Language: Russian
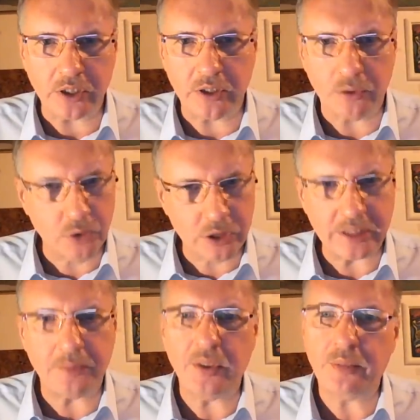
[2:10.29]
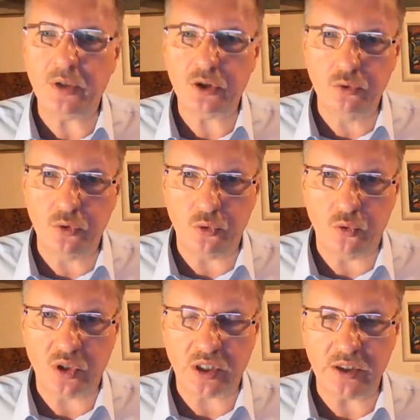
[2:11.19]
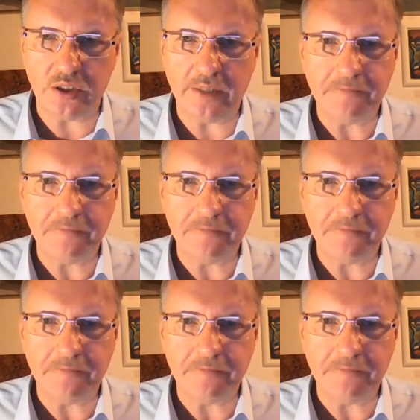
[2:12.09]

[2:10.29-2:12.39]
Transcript: Уже теперь пошел юг Украины.